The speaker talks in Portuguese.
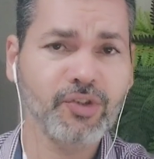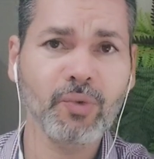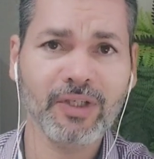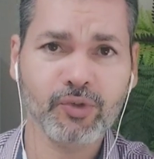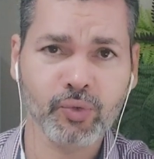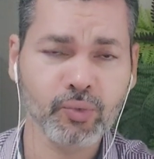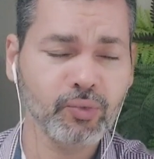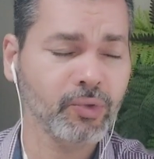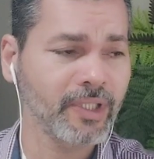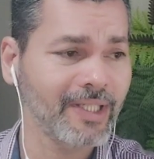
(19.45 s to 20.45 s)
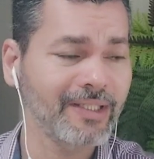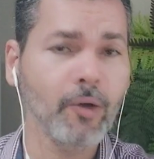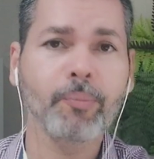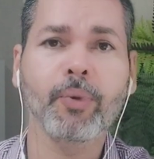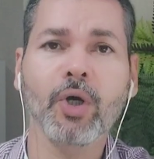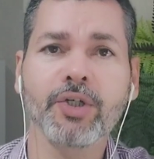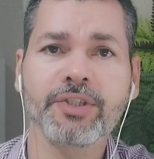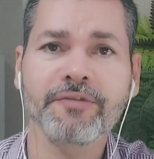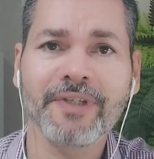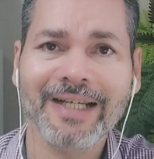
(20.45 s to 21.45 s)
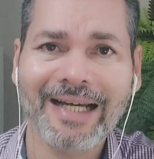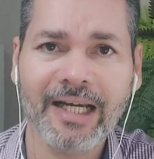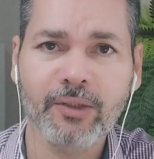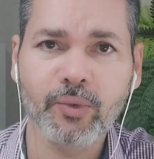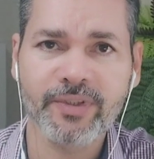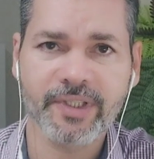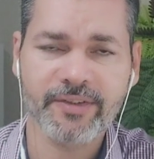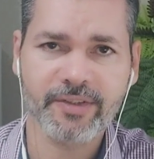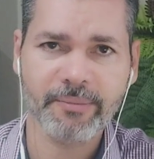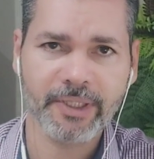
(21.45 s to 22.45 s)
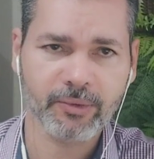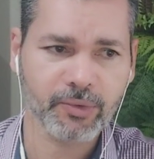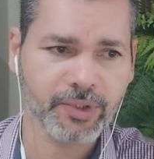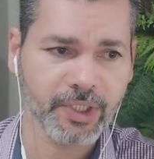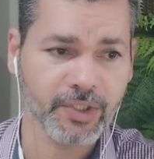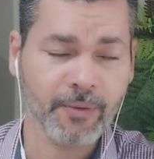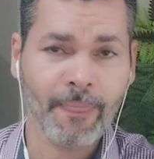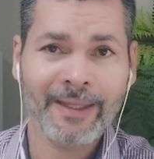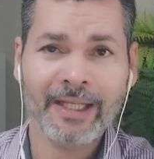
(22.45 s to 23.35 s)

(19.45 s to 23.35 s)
de um assunto que não pode ficar no esquecimento, gente.